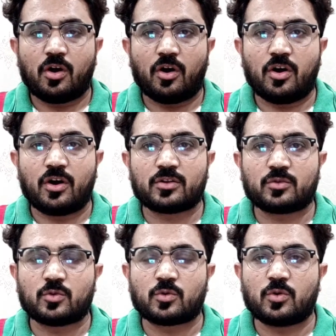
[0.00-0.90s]
और
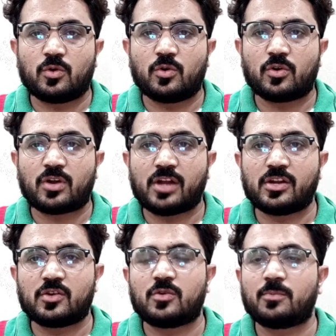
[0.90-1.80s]
तुर्कों
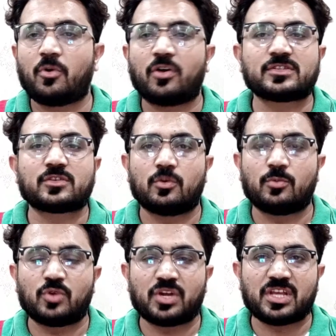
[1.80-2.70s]
रानियों बहुत सी
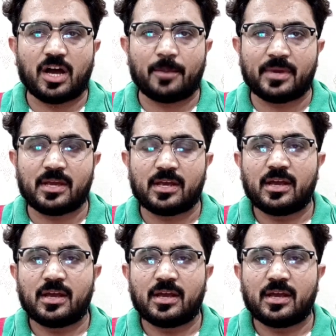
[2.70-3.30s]
कौमों ने यहाँ पे